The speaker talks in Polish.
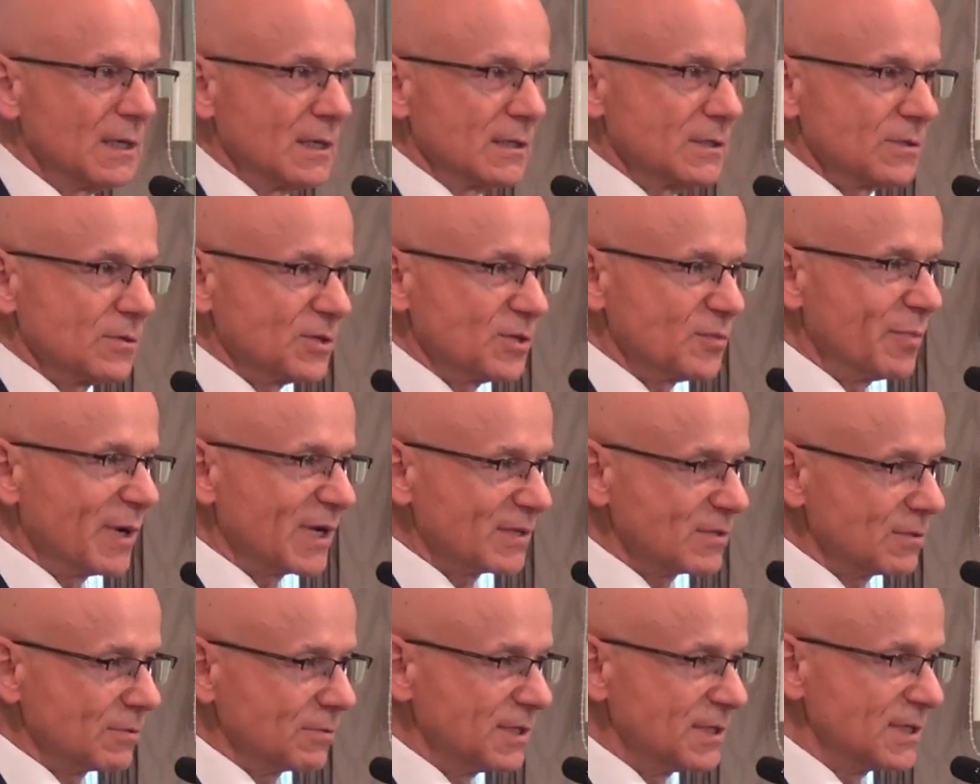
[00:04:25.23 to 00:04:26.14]
coś
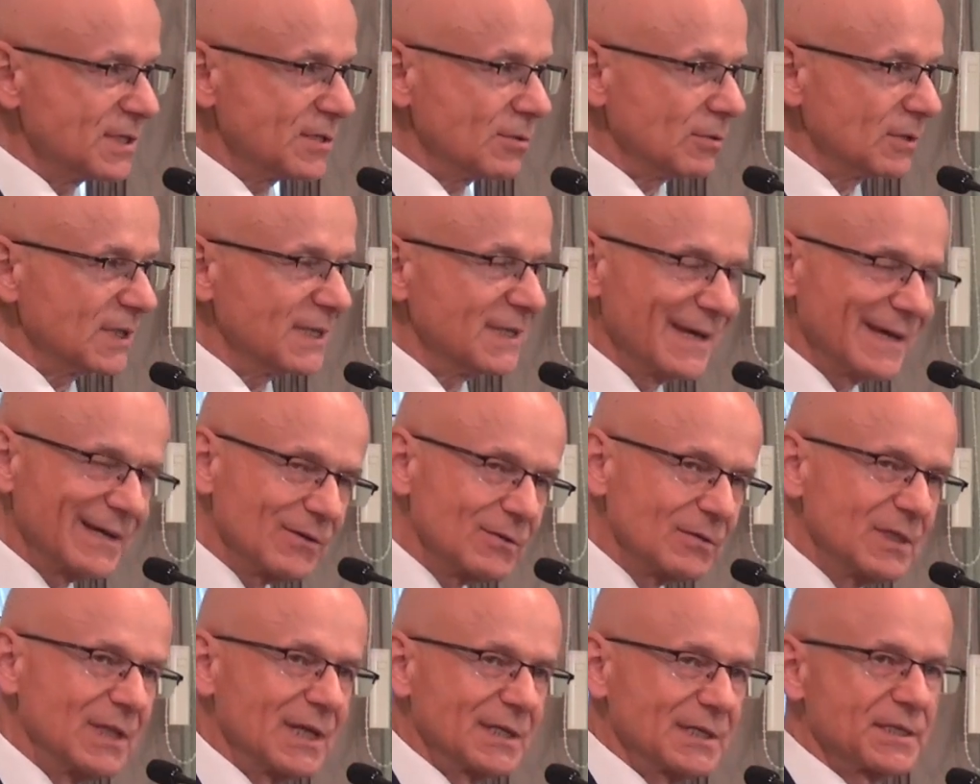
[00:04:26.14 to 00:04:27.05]
bardzo istotnego
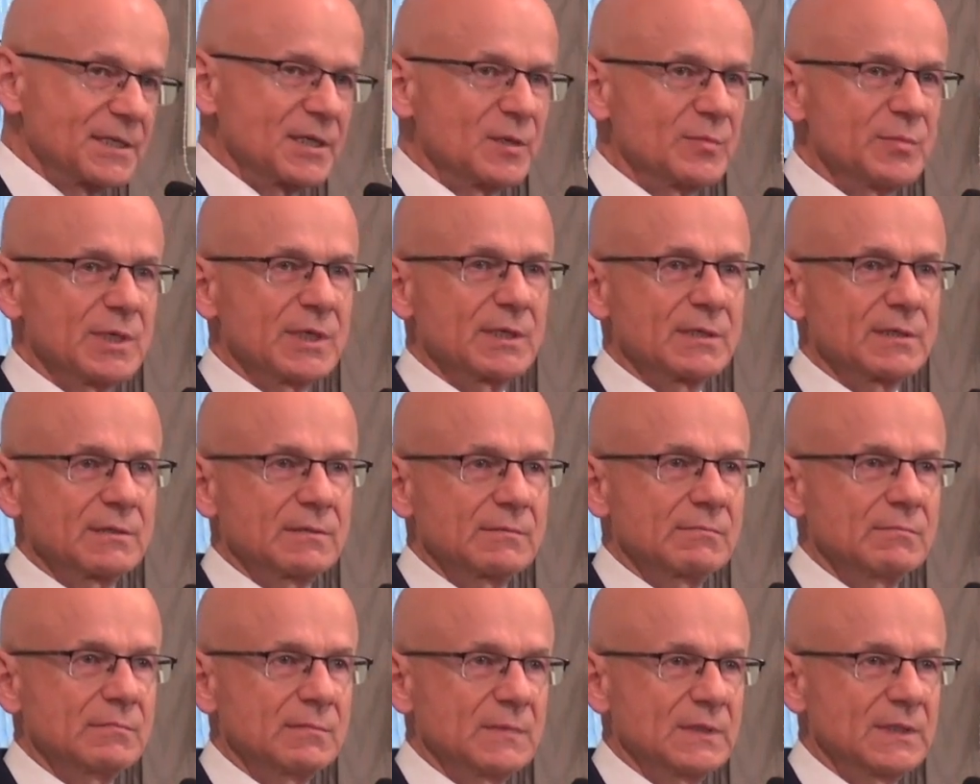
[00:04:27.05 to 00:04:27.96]
dla ciebie,
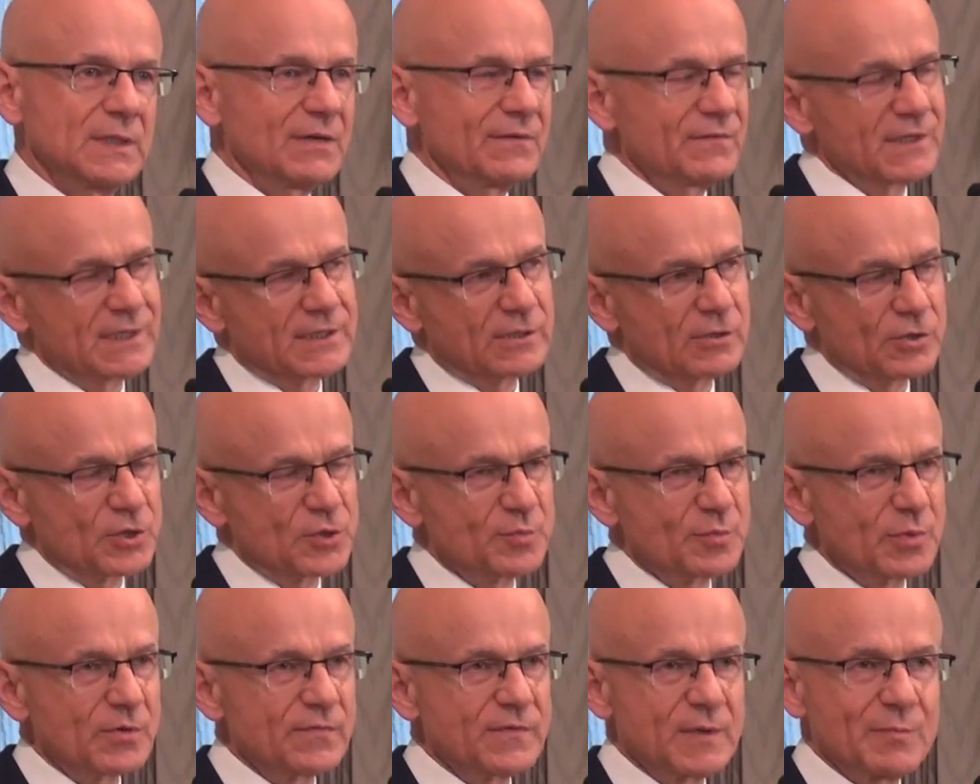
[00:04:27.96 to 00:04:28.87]
nawet ktoś
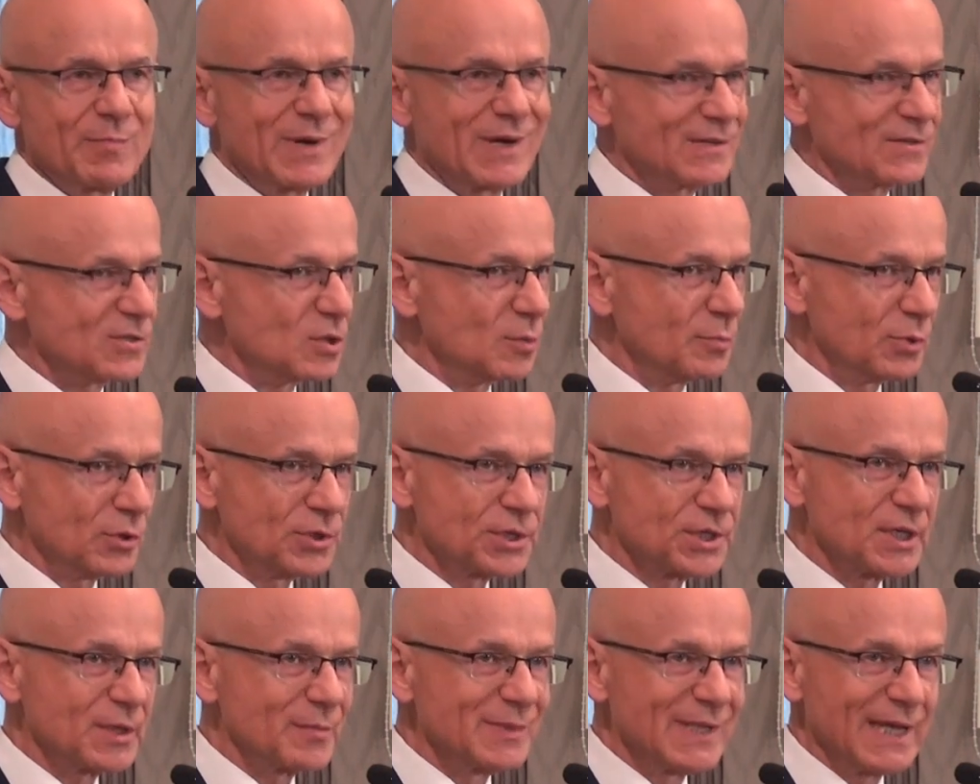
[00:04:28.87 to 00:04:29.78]
powie bardzo
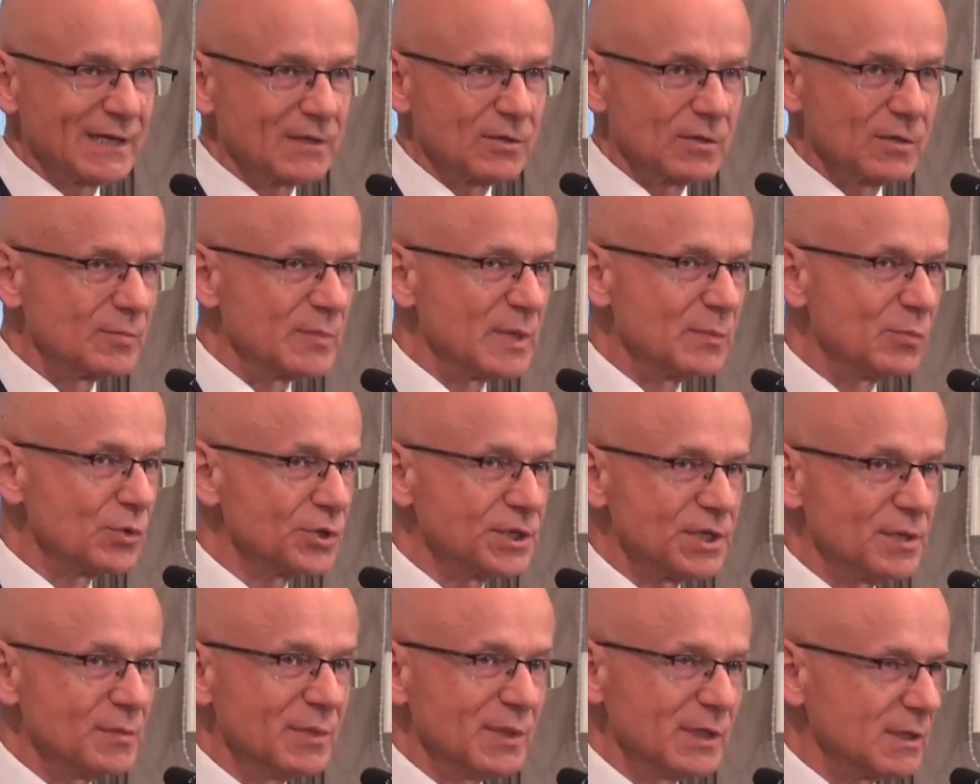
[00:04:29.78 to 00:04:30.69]
potrzebnego. My
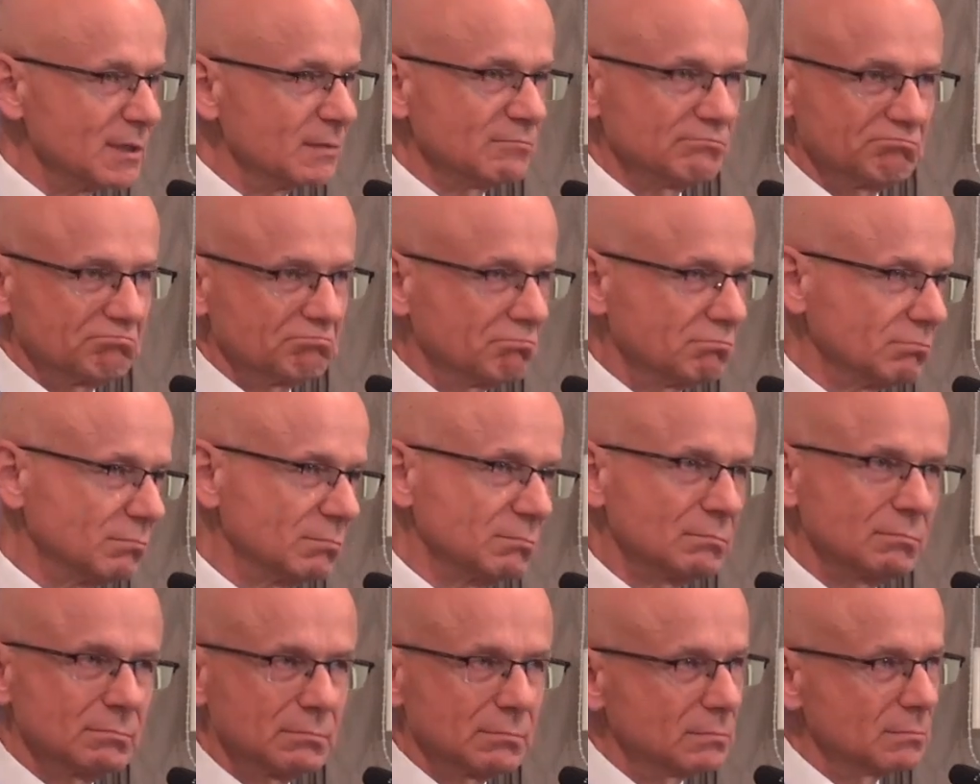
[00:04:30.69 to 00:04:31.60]
musimy
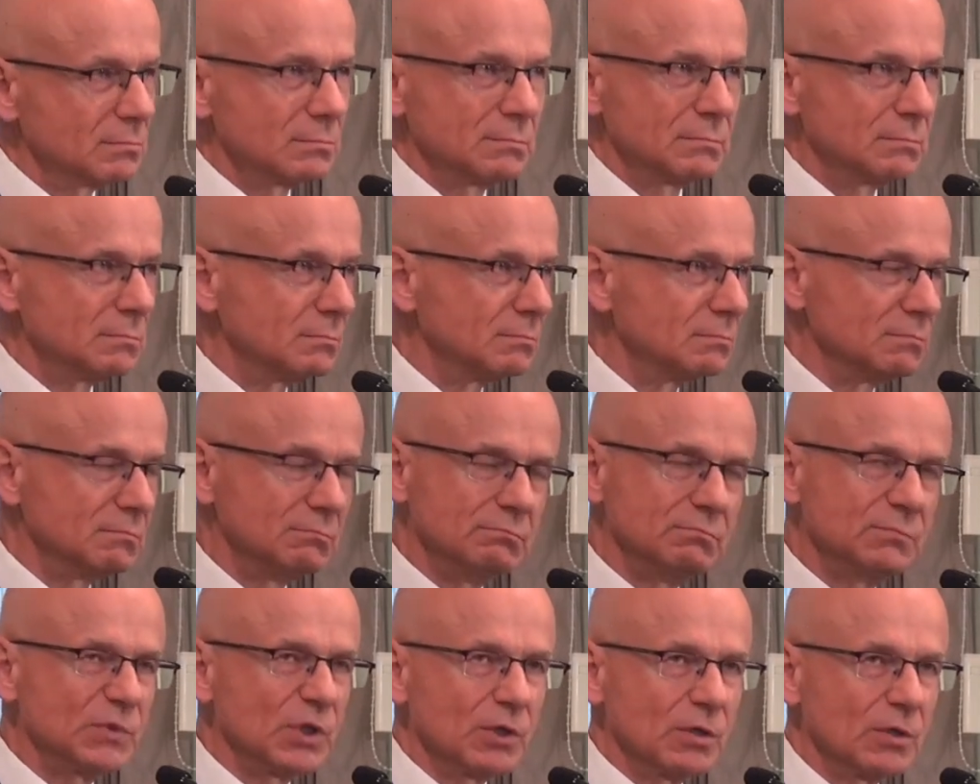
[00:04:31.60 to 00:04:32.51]

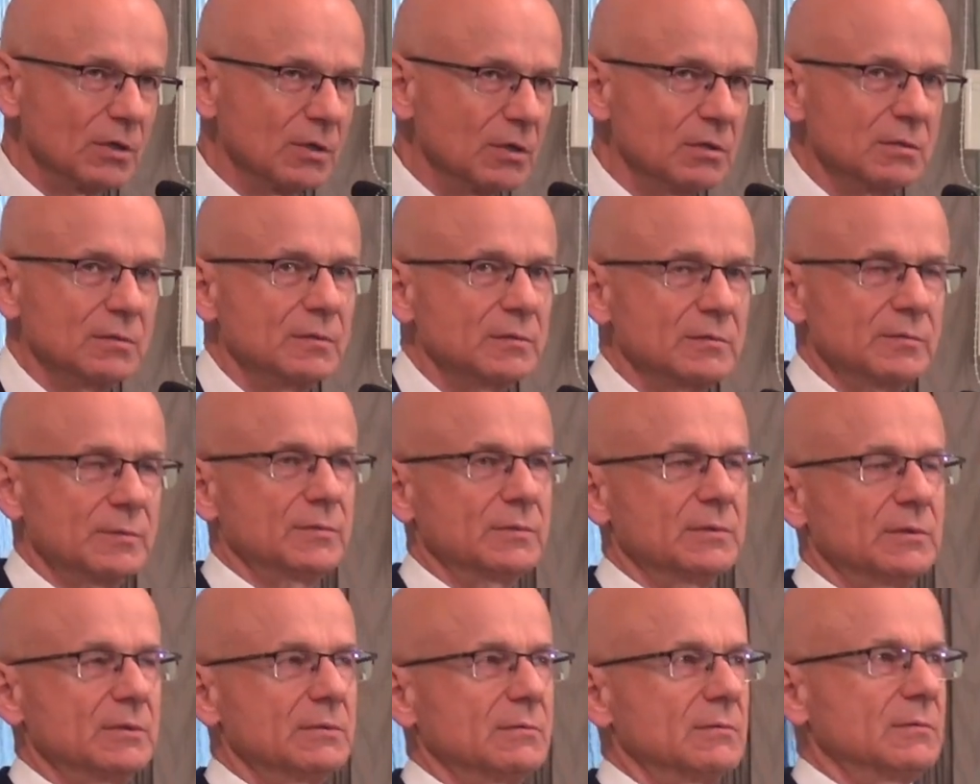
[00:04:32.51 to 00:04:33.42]
to
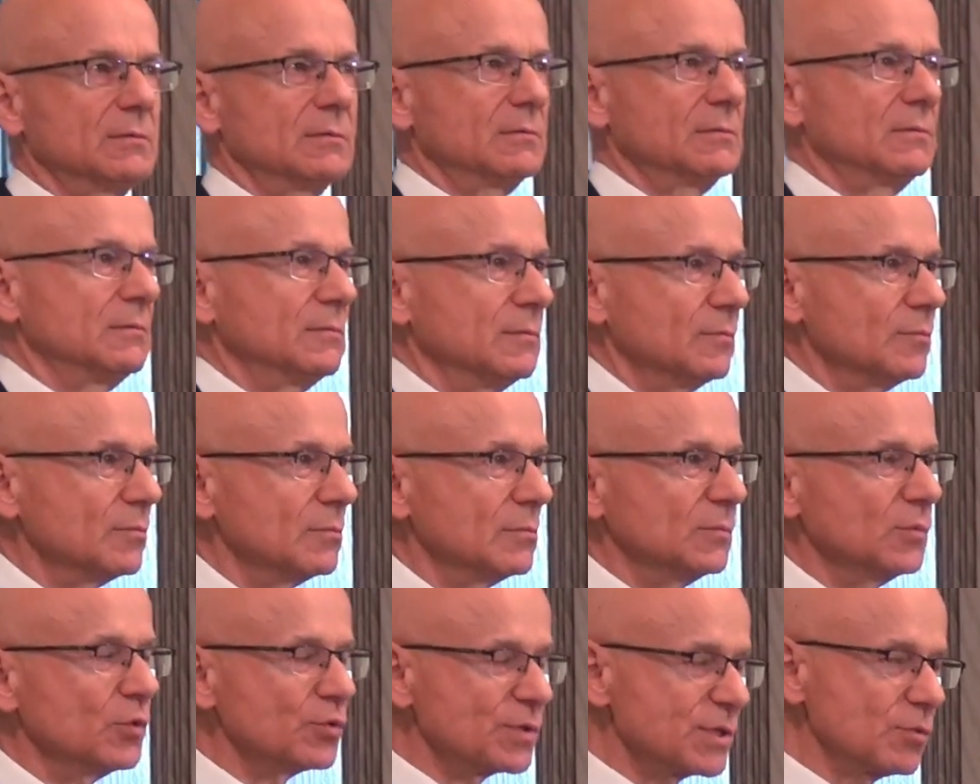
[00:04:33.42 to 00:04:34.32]

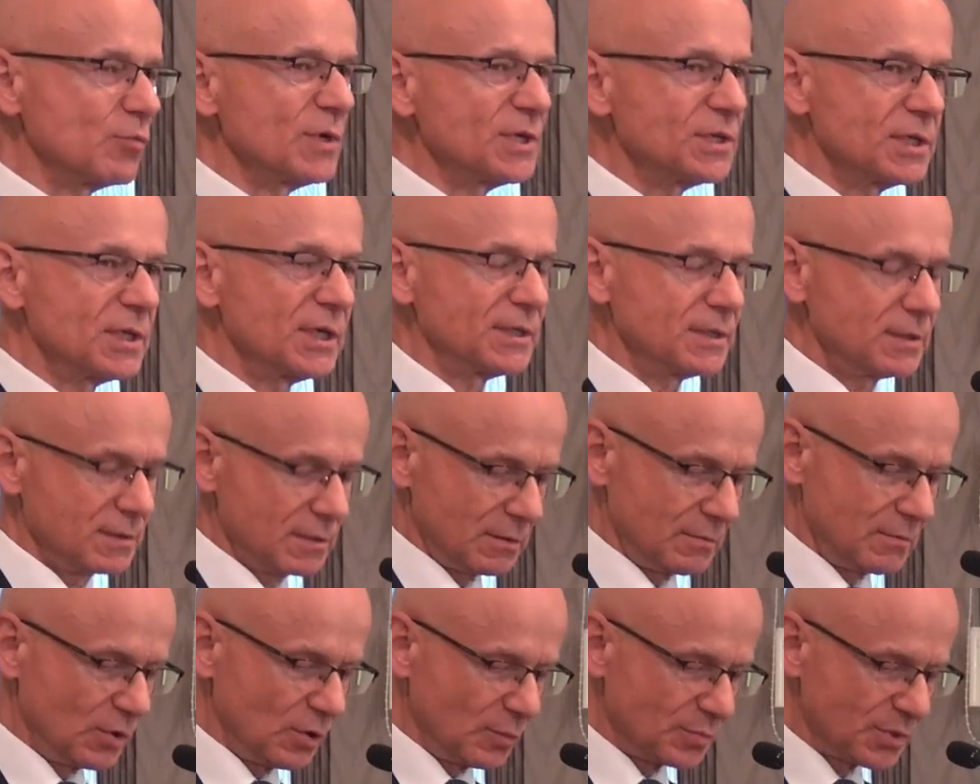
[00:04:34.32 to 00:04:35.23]
usłyszeć,
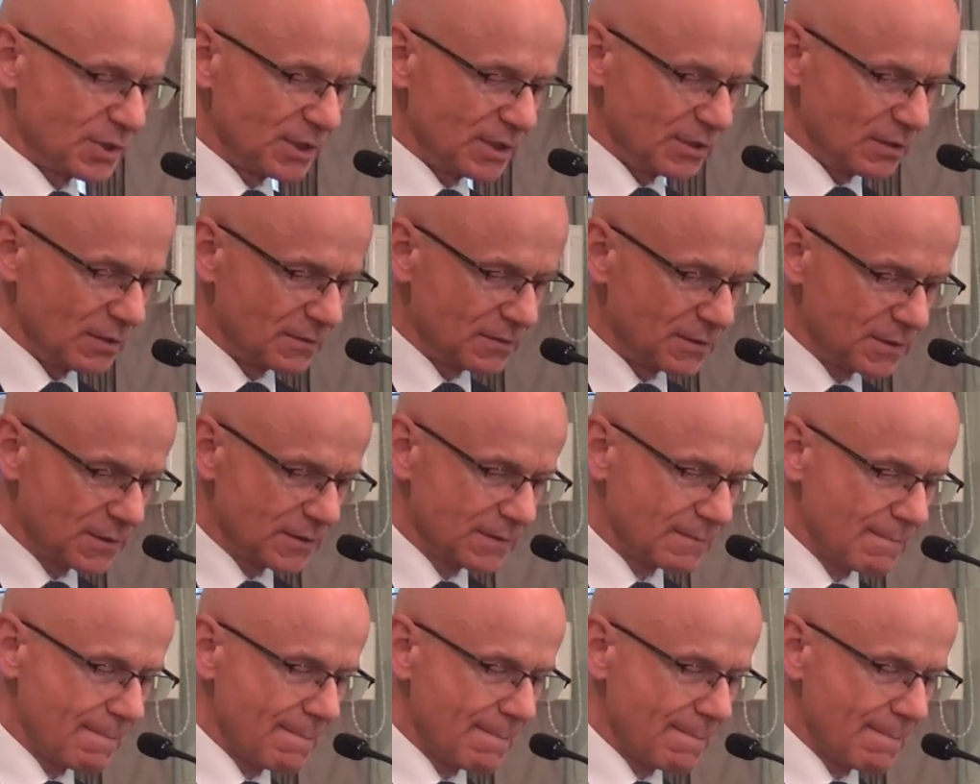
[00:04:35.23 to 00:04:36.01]
to przyjąć,